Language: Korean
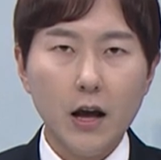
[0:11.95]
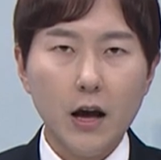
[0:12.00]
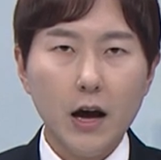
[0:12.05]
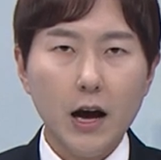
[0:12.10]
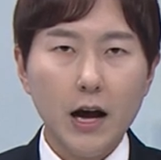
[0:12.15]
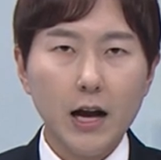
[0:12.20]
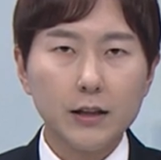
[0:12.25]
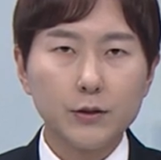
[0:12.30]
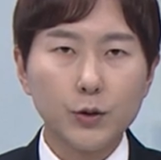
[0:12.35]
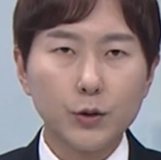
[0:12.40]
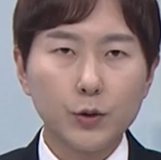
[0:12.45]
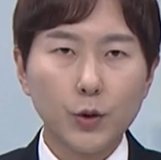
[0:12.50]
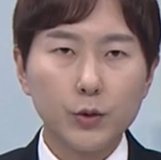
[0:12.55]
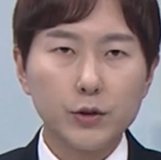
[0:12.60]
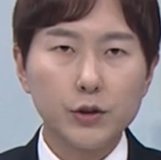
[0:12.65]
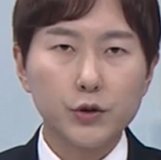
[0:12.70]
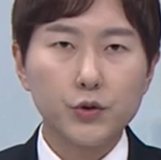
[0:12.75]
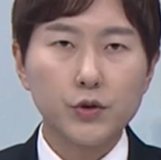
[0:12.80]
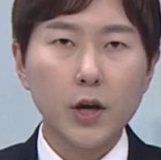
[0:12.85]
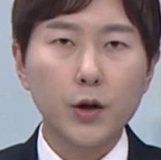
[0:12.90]

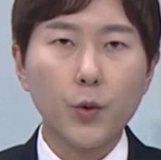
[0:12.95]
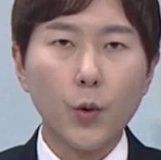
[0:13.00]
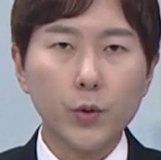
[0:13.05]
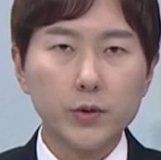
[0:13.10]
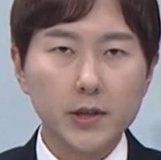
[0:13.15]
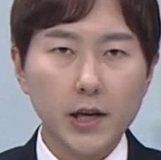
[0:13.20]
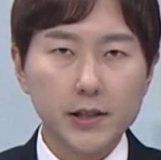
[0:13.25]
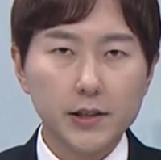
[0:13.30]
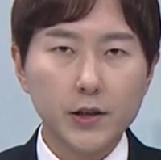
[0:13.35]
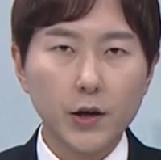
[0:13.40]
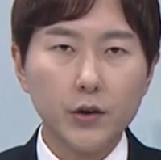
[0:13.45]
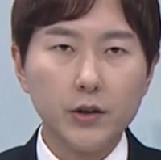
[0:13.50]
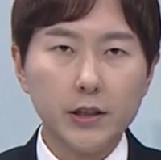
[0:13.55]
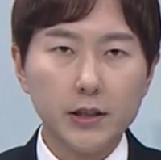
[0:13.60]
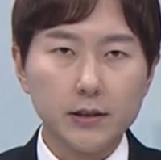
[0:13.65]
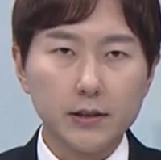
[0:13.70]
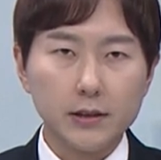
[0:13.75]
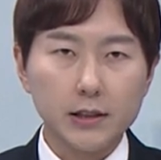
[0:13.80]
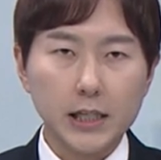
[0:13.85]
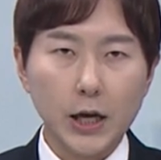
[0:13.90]
한국토지주택공사에서
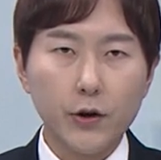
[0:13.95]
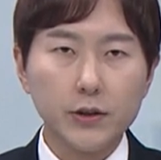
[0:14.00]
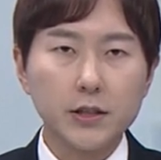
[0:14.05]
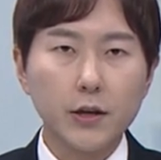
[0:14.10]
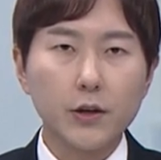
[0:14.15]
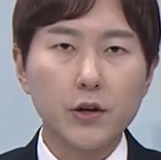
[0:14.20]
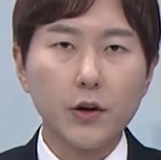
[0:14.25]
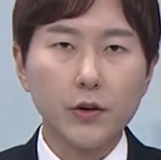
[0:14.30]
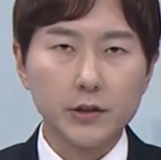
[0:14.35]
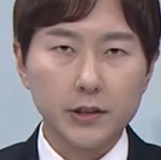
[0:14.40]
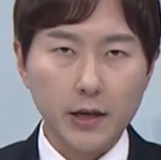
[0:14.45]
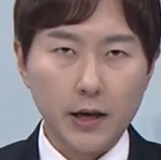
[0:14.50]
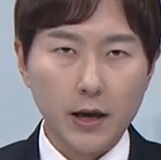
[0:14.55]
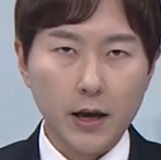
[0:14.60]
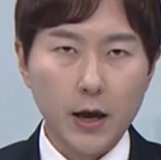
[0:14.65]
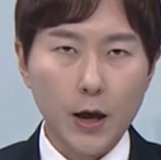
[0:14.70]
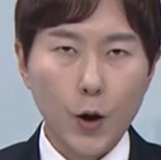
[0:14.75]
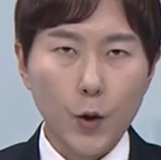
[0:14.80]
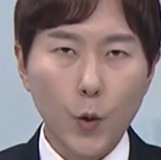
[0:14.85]
열린 사회적 경제